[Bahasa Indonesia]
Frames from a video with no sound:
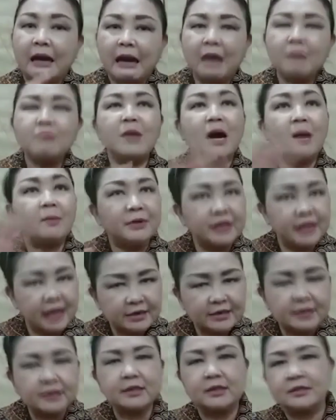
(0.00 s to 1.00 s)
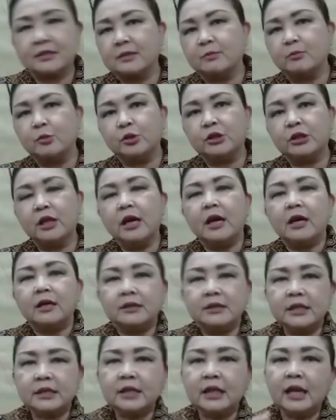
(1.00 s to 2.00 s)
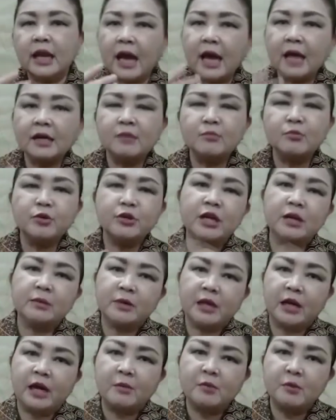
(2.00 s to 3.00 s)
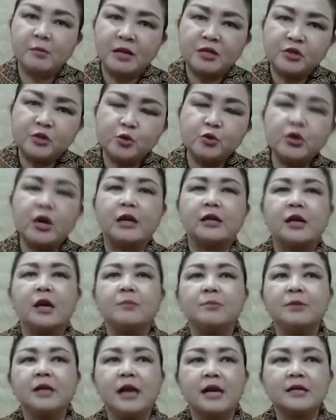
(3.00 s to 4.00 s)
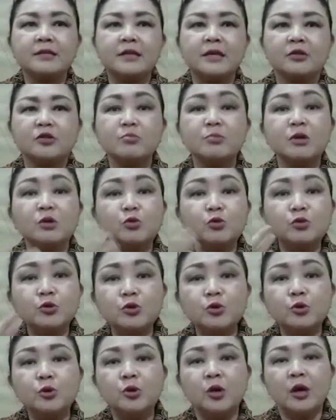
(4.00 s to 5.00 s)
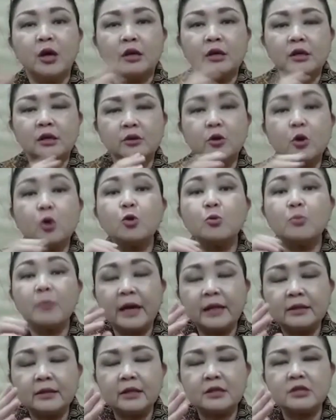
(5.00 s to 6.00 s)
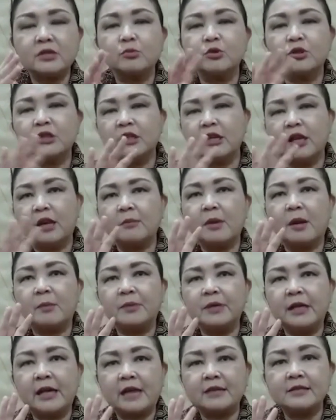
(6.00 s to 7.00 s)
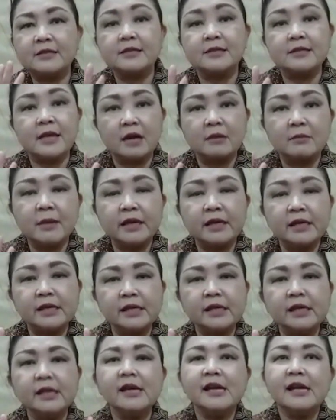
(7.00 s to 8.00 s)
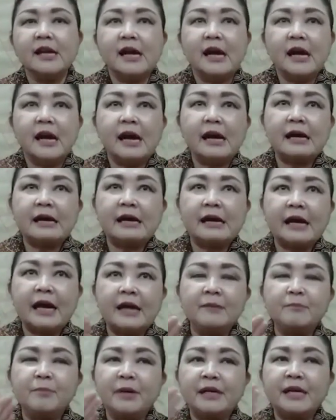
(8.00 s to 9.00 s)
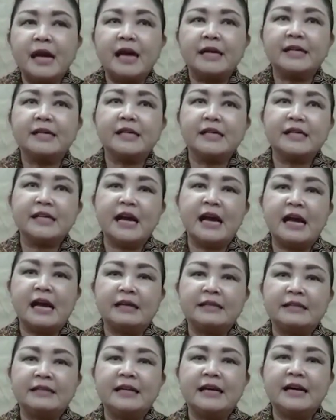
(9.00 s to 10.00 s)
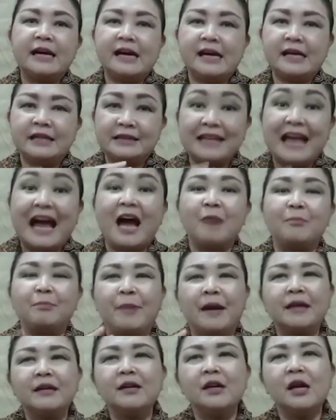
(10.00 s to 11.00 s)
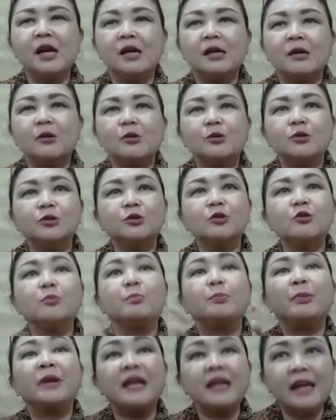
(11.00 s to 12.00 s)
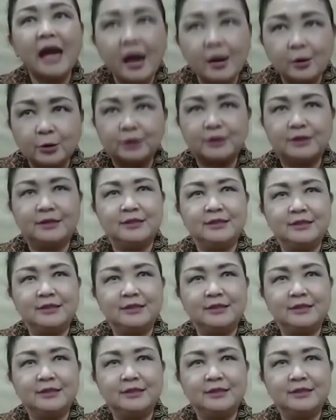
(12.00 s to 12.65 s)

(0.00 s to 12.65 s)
dalam aplikasi tersebut. Setelah kemudian mereka memasukkan aplikasi atau mengunduh e, dokumen tersebut di dalam aplikasi Siakba ini akan pada akhirnya ada tahapan untuk print out